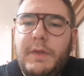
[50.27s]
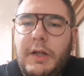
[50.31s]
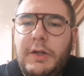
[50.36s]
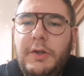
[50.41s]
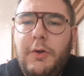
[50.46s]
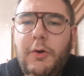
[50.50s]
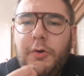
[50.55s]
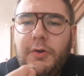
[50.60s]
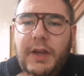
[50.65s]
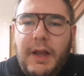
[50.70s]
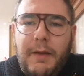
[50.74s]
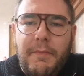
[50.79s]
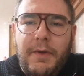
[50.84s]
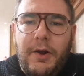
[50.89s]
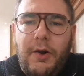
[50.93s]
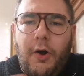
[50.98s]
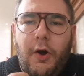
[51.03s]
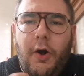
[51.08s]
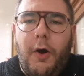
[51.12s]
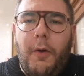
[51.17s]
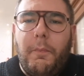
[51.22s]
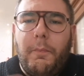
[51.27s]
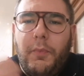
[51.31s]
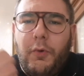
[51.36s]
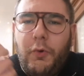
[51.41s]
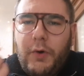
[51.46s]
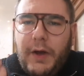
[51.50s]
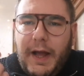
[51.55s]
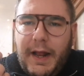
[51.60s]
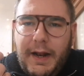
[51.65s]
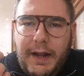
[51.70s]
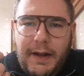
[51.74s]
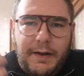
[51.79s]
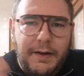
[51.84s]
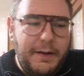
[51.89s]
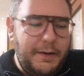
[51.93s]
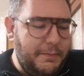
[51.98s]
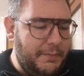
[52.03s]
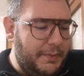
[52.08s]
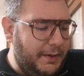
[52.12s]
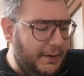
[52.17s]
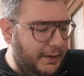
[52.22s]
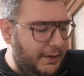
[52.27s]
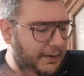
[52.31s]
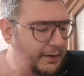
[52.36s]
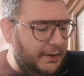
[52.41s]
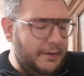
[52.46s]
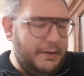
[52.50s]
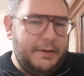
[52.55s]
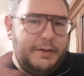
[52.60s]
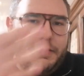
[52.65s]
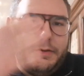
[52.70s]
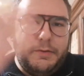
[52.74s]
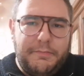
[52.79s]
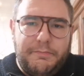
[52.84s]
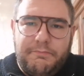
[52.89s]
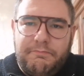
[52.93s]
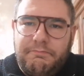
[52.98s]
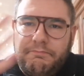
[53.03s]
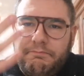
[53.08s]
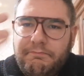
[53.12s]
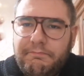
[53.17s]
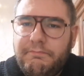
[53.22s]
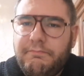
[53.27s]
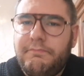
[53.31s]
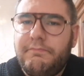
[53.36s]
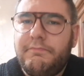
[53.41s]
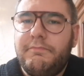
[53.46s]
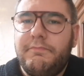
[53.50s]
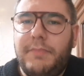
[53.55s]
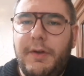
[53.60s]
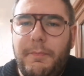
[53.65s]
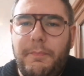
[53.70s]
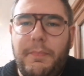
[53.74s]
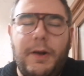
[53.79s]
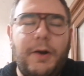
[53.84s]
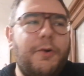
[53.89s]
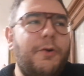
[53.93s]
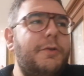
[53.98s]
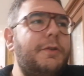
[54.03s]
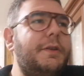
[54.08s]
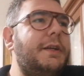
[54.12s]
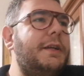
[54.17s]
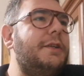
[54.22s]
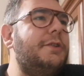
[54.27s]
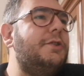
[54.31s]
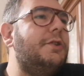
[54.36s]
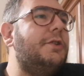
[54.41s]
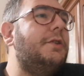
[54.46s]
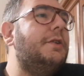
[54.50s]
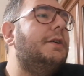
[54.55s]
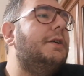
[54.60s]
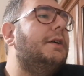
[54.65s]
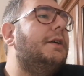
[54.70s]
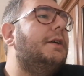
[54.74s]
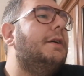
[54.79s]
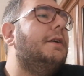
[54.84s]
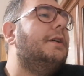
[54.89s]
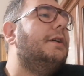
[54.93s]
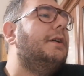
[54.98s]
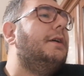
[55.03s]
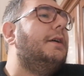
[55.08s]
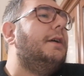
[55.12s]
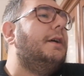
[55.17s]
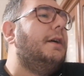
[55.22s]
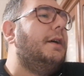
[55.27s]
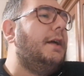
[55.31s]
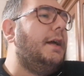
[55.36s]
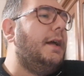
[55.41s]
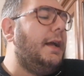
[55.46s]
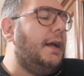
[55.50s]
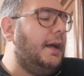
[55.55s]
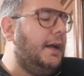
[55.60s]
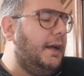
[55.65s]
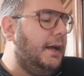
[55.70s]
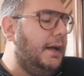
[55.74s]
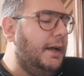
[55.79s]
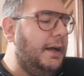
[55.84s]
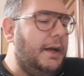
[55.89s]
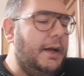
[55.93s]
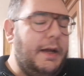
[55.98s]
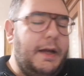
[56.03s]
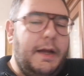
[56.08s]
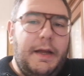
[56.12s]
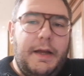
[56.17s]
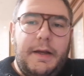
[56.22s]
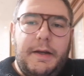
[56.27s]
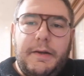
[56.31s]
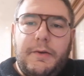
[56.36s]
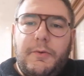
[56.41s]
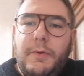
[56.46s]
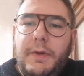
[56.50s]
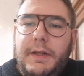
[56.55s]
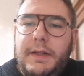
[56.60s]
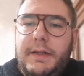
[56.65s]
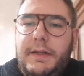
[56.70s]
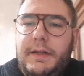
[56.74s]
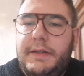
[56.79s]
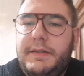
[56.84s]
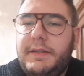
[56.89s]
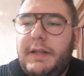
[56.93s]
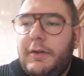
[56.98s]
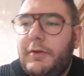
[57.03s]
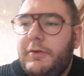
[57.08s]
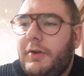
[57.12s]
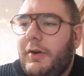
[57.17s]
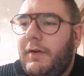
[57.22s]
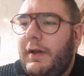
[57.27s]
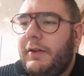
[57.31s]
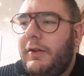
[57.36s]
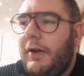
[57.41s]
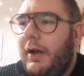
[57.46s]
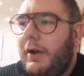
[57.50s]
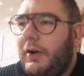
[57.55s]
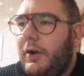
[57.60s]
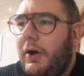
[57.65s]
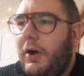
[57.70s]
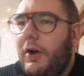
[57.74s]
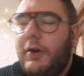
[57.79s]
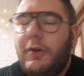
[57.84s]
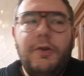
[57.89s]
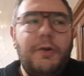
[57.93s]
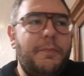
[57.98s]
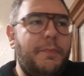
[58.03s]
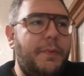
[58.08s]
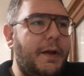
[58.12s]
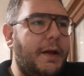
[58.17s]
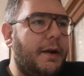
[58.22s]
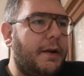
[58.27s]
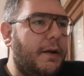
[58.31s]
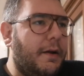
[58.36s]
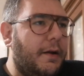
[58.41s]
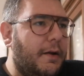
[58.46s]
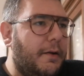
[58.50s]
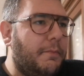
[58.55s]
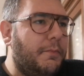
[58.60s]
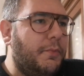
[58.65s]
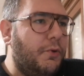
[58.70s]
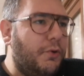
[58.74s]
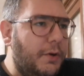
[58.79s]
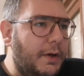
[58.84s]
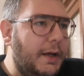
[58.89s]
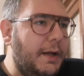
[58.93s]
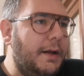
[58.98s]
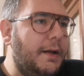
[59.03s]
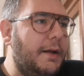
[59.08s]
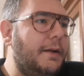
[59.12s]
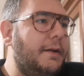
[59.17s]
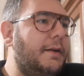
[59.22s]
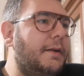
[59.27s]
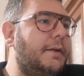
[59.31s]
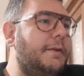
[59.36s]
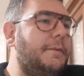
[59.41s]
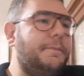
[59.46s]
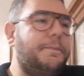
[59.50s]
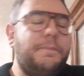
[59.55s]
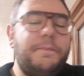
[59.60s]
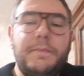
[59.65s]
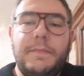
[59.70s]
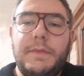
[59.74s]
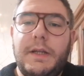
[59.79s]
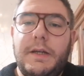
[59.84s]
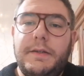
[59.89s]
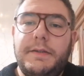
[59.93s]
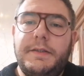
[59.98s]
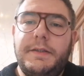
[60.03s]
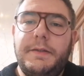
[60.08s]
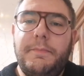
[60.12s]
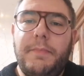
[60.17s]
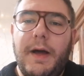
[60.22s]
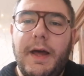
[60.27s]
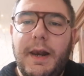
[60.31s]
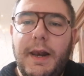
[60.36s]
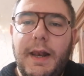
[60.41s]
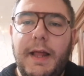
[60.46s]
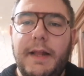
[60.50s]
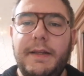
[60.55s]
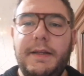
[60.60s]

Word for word: Io lo chiamerò Buchanan per, eh, per par condicio. E quindi è stato trovato l'accordo per eh, Buchanan si parla